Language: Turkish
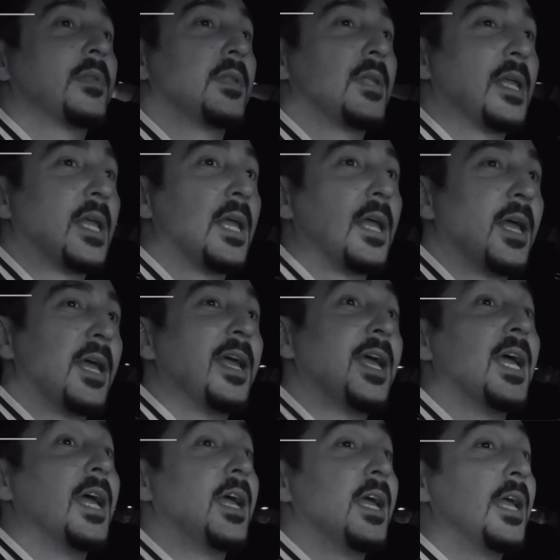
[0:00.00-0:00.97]
varsın
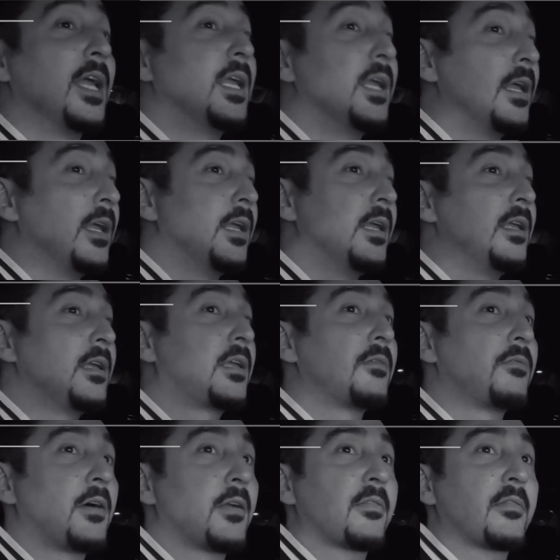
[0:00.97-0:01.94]
Eko'cum diyorum. İyi
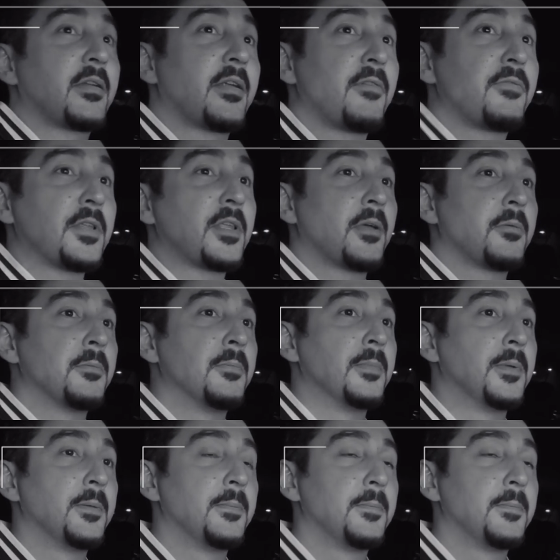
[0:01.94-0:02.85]
ki varsın Rafet Efendim?